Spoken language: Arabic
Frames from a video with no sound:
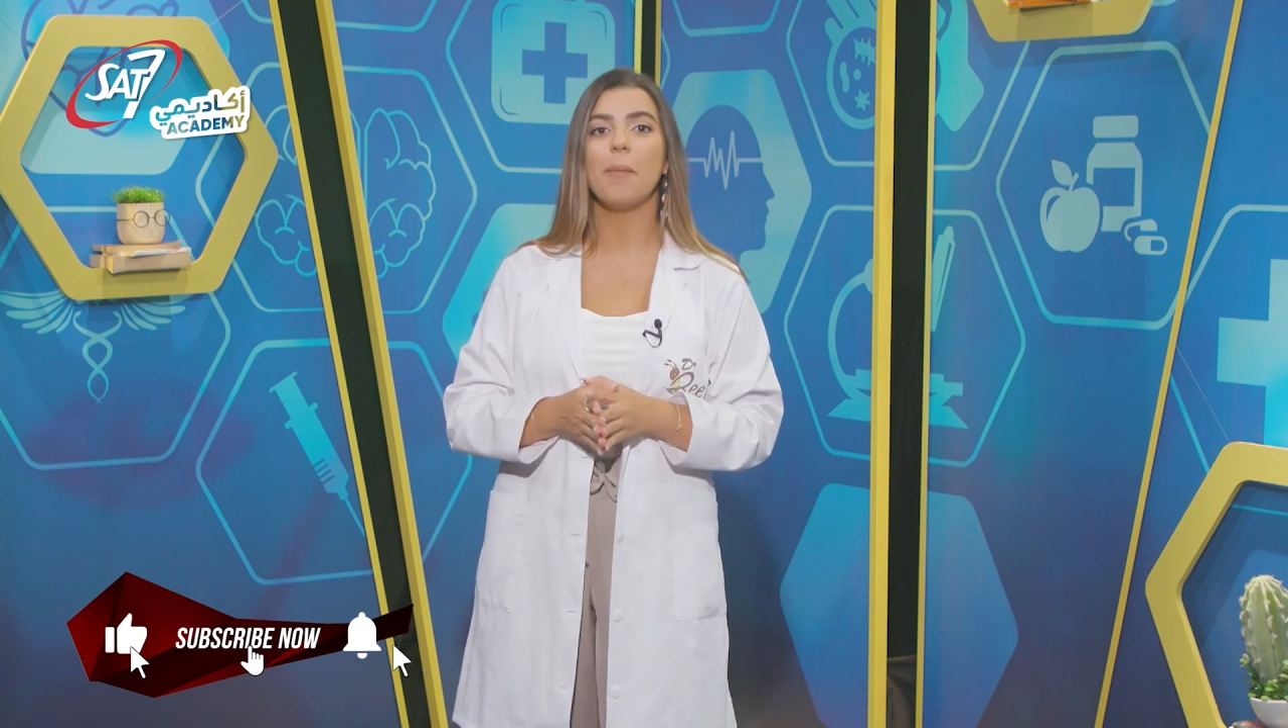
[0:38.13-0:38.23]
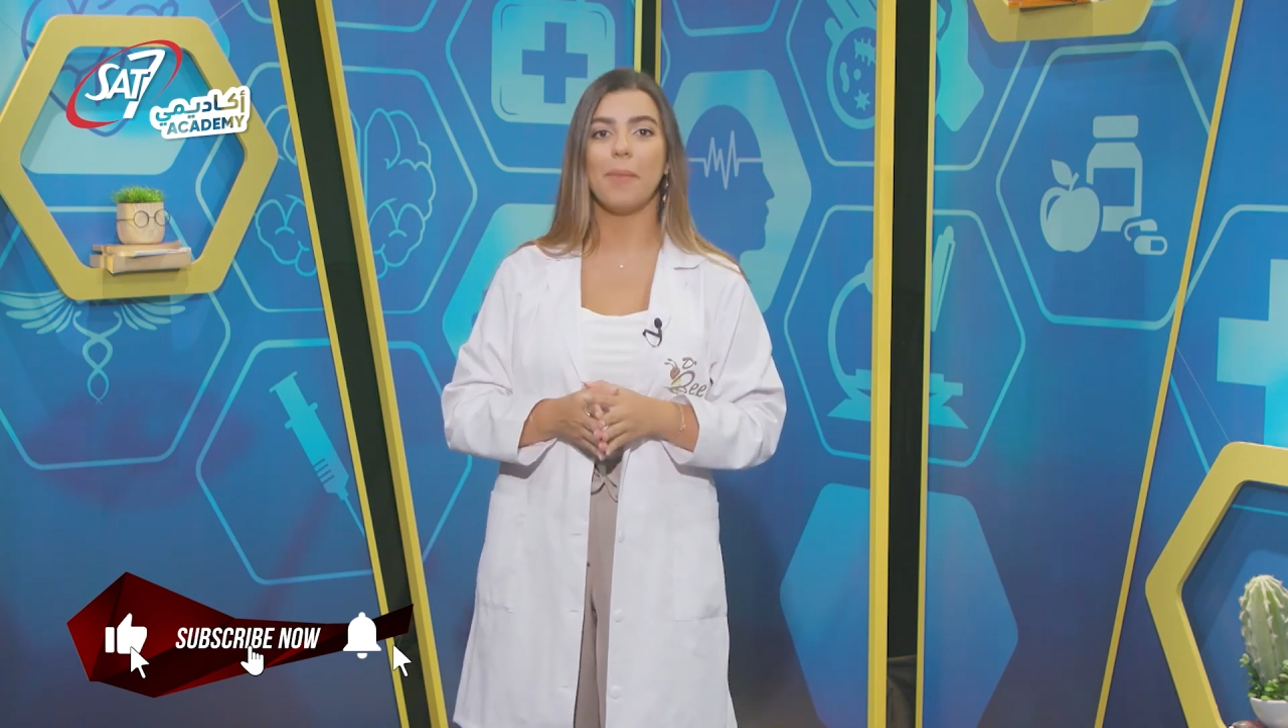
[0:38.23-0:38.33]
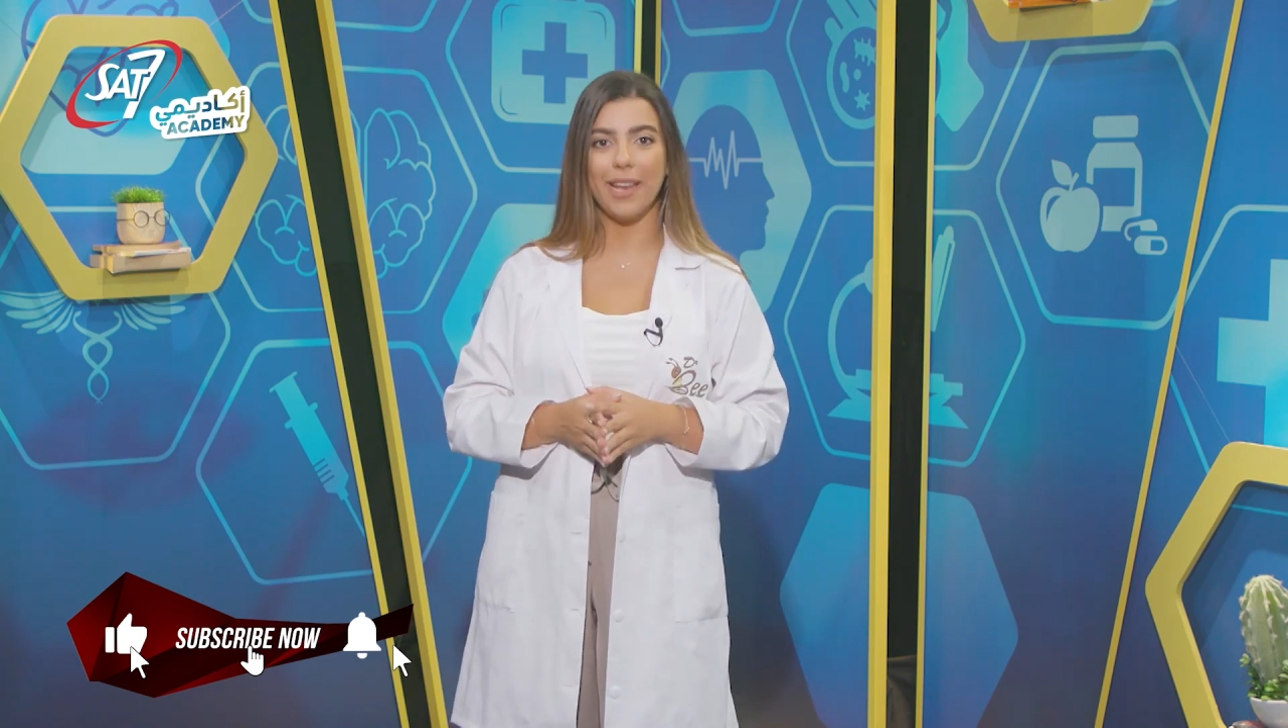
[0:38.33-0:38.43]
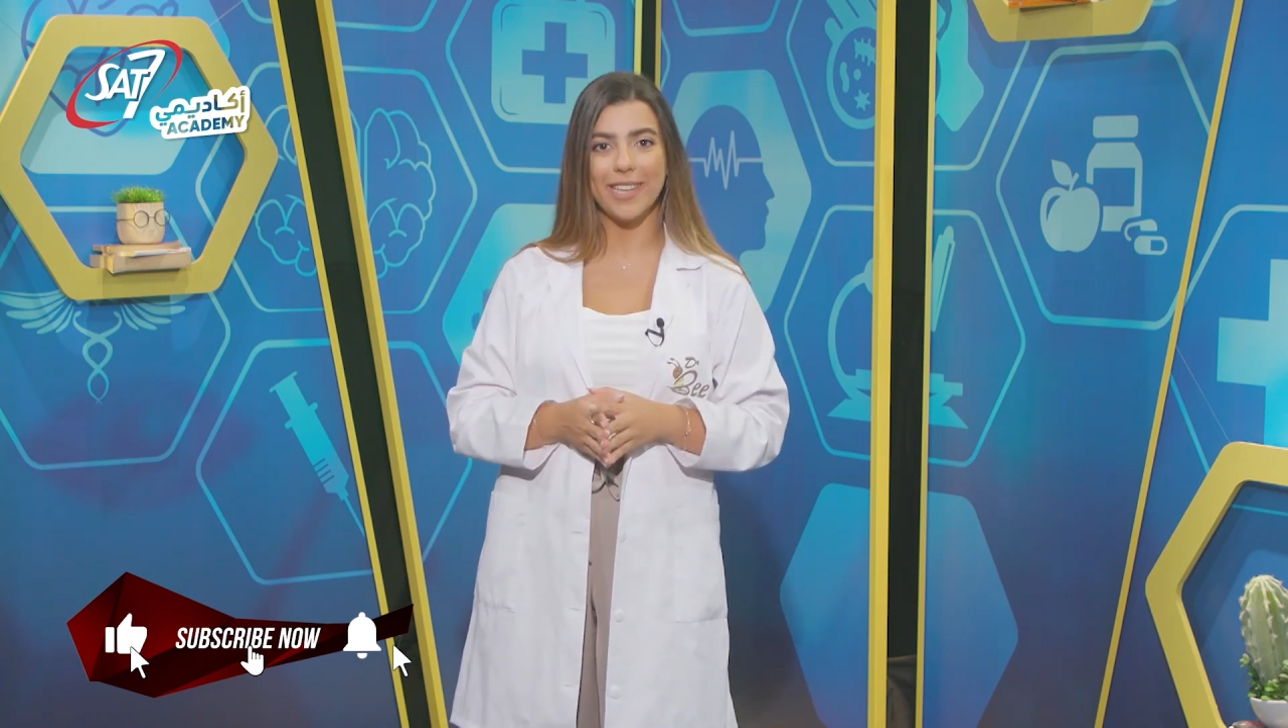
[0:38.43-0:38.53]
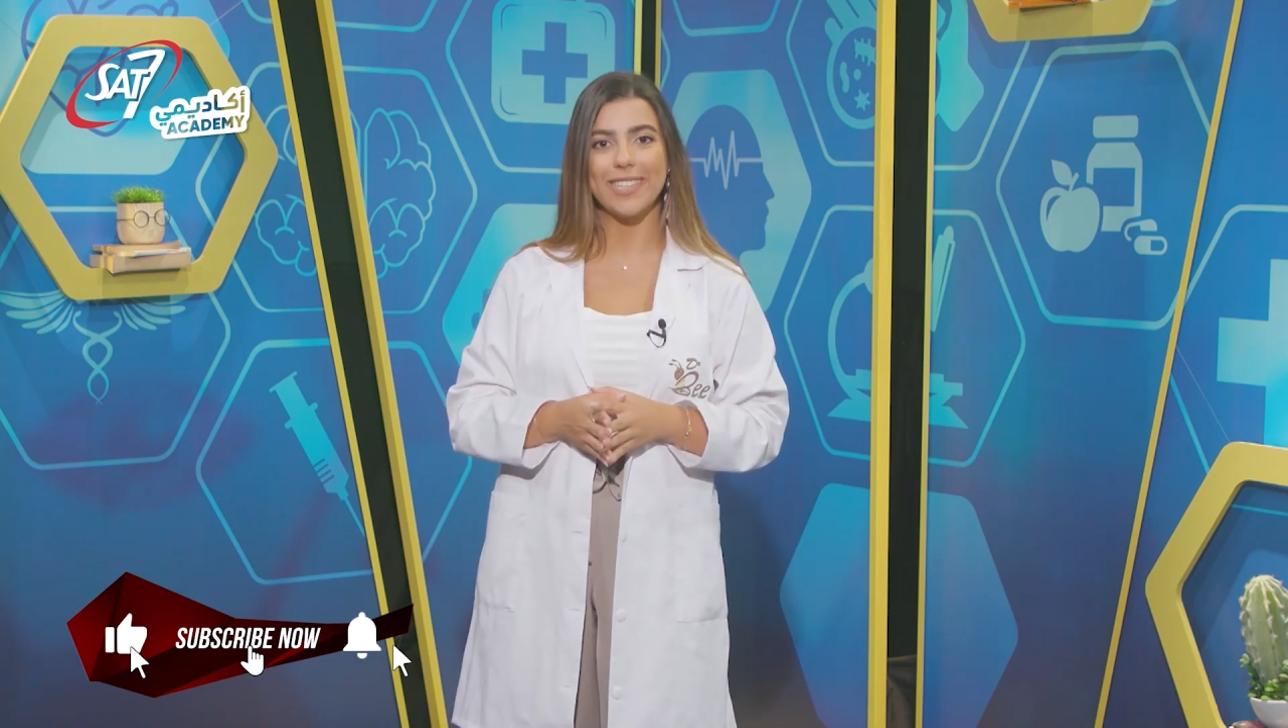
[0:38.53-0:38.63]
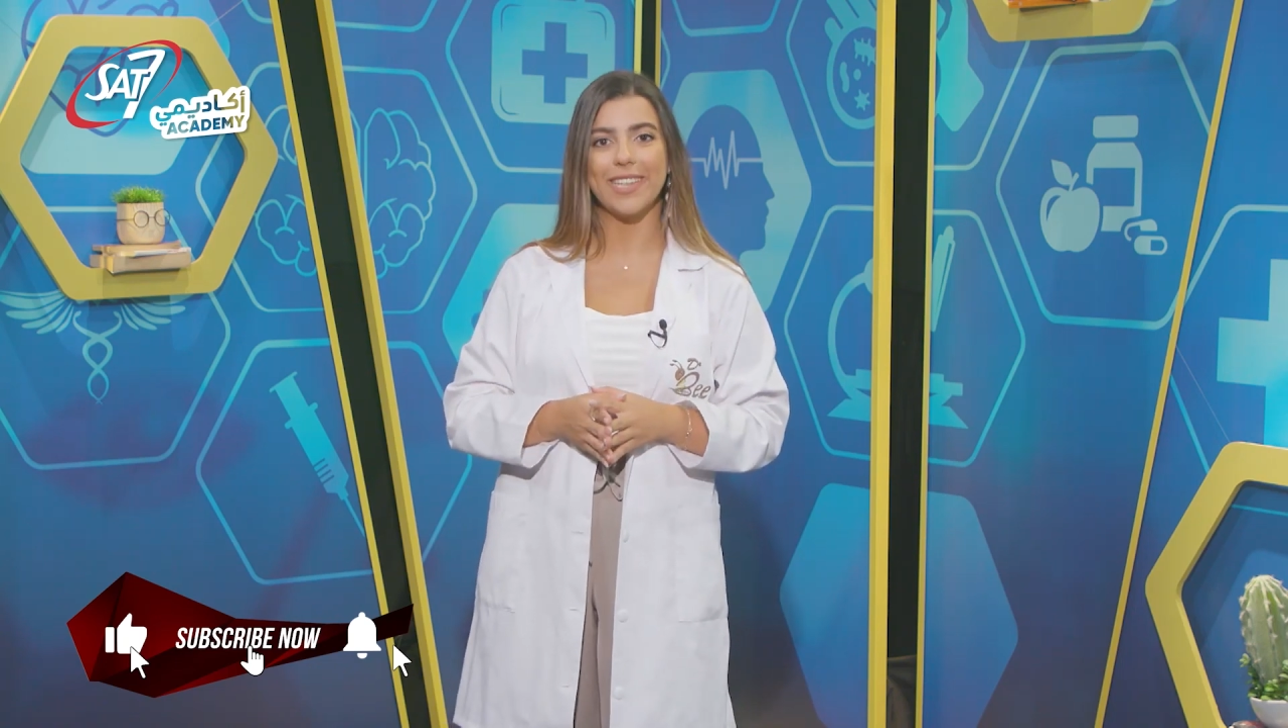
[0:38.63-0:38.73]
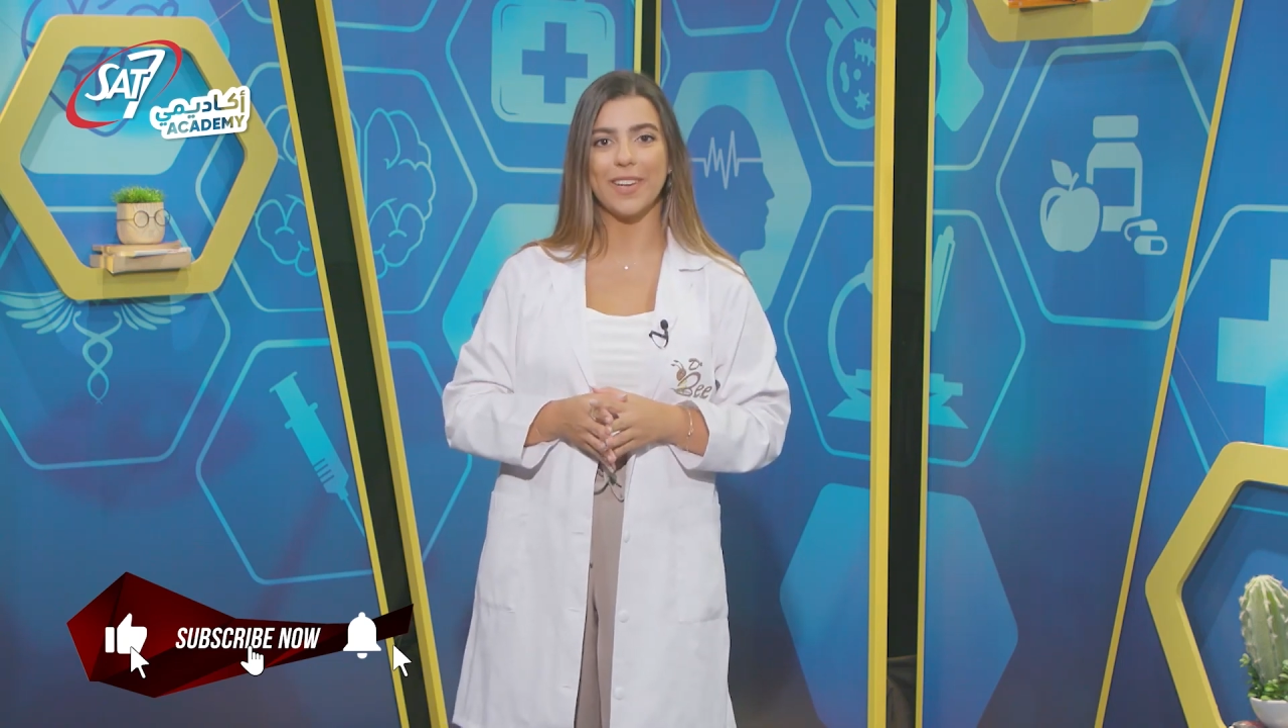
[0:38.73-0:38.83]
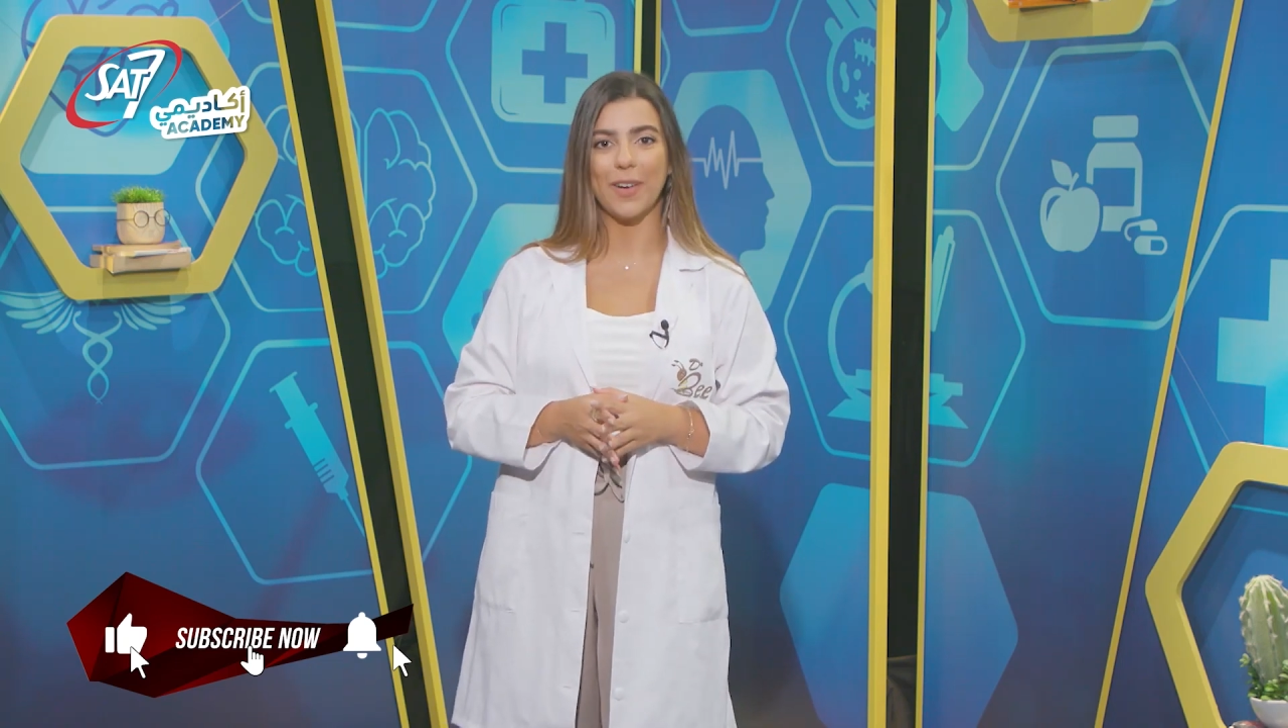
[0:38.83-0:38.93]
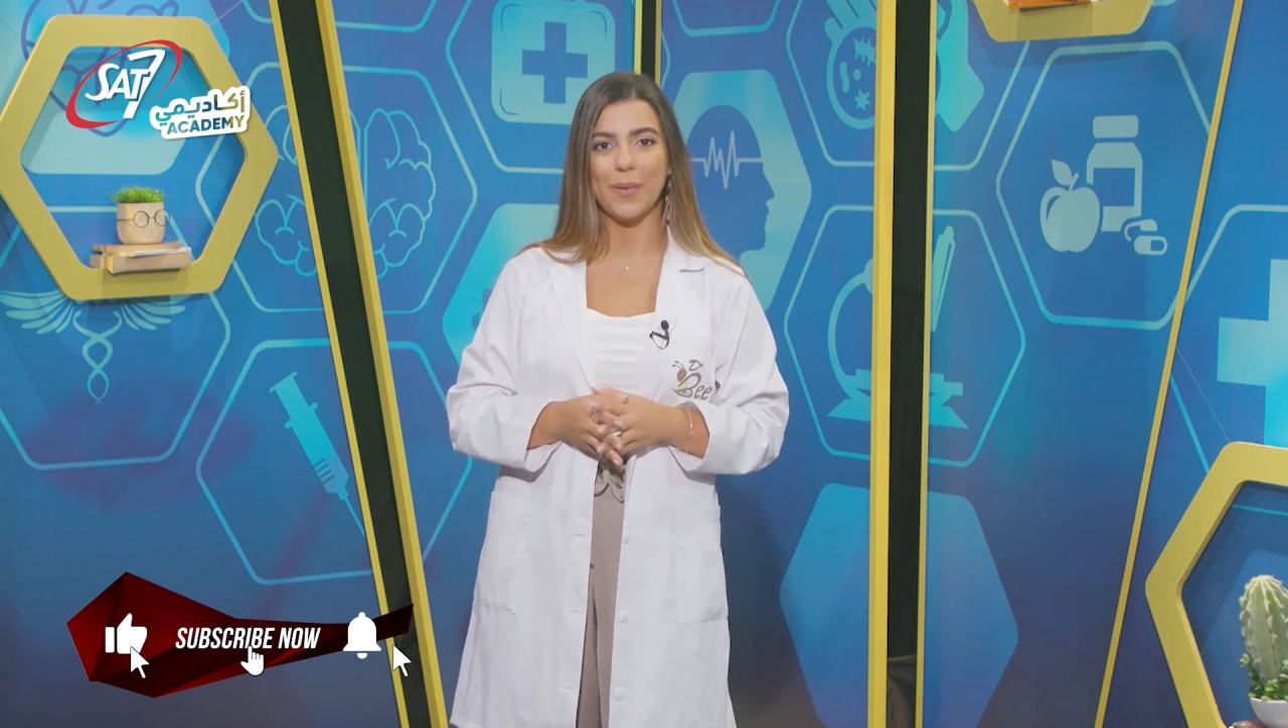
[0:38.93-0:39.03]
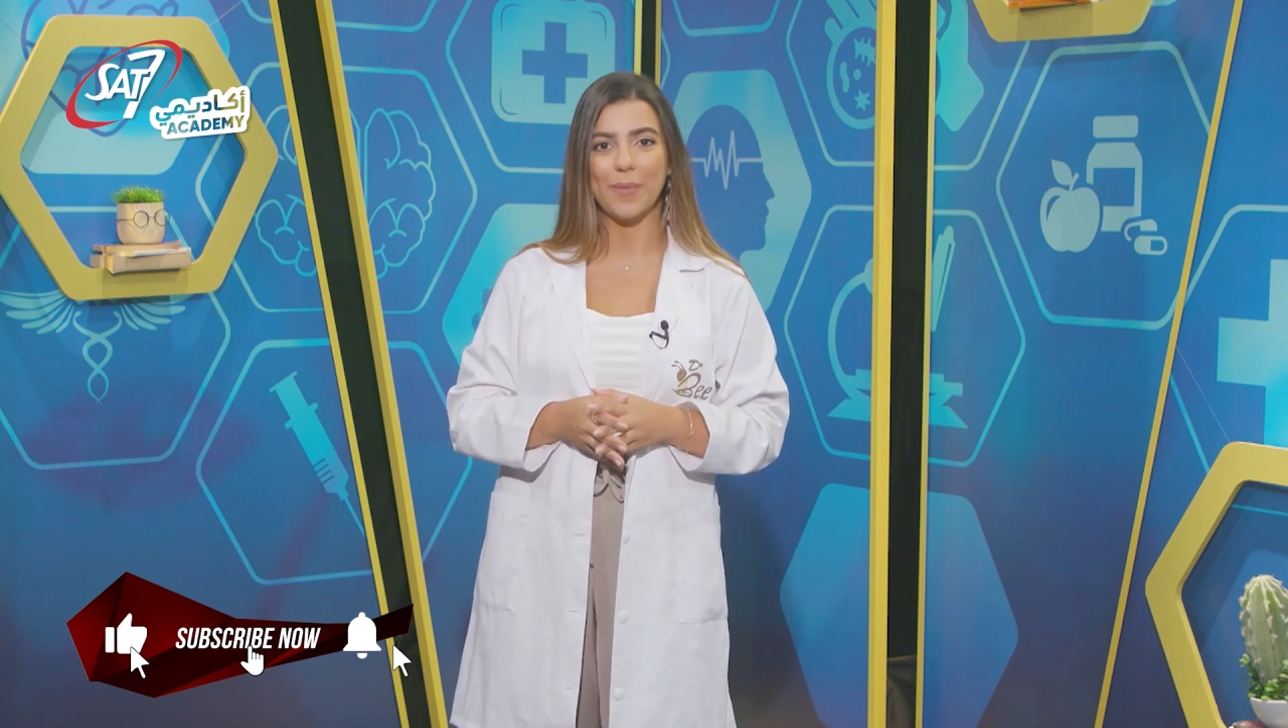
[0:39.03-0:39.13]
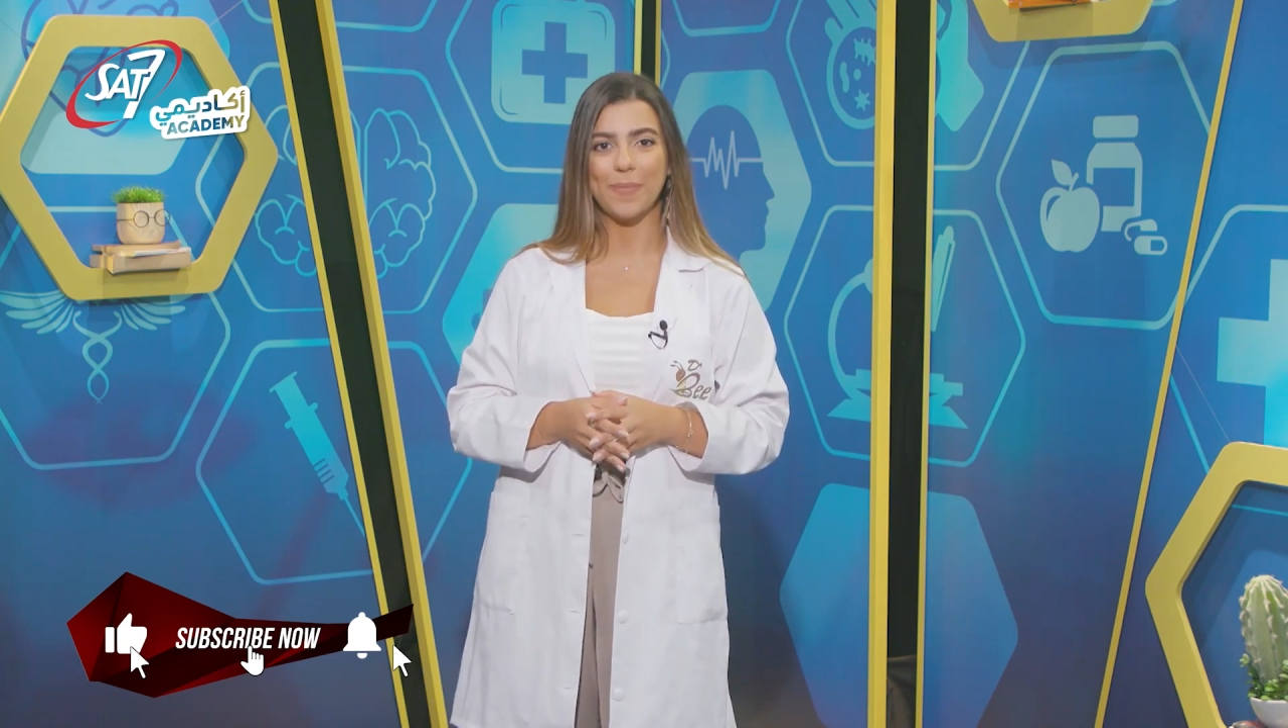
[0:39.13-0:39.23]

مع الأصدقاء